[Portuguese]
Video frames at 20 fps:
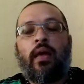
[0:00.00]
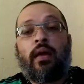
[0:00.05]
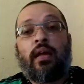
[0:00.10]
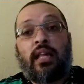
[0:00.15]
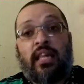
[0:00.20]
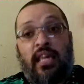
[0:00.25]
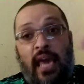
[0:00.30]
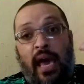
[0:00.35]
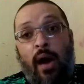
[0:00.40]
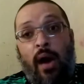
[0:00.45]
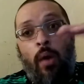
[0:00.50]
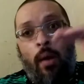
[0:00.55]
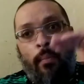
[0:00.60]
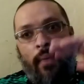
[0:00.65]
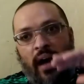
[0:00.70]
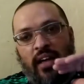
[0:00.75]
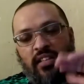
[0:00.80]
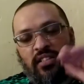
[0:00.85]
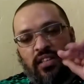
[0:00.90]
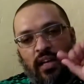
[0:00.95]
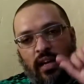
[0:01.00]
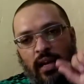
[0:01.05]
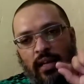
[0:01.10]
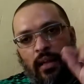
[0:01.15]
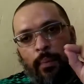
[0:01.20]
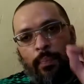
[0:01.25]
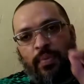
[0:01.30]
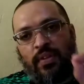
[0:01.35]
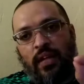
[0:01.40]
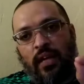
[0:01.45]
que é uma máscara
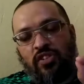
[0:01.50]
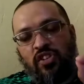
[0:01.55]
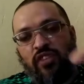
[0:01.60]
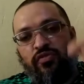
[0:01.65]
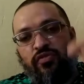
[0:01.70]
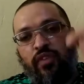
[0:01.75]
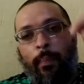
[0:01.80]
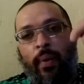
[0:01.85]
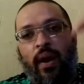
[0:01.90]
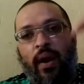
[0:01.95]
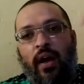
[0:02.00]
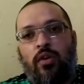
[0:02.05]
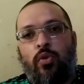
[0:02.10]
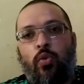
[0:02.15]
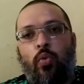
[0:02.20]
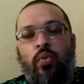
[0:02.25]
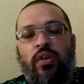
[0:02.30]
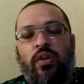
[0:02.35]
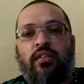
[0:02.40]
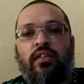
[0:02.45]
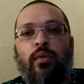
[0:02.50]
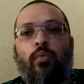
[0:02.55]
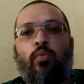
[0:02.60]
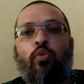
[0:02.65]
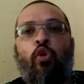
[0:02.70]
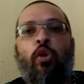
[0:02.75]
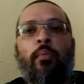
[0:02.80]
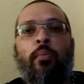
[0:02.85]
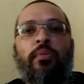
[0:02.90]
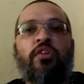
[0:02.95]
adaptativa, para Jung tem um
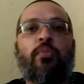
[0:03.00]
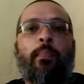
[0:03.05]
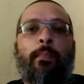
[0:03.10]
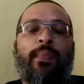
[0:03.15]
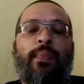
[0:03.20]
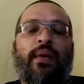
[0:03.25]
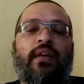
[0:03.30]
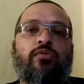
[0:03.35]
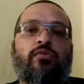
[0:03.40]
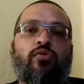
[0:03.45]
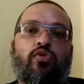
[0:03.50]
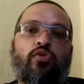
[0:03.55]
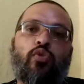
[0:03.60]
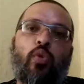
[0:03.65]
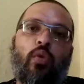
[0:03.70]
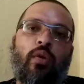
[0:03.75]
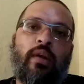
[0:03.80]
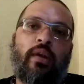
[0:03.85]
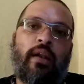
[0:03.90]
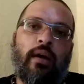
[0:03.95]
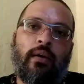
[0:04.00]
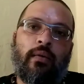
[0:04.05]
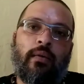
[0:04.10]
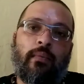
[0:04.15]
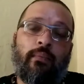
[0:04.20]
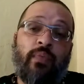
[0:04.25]
nome de persona.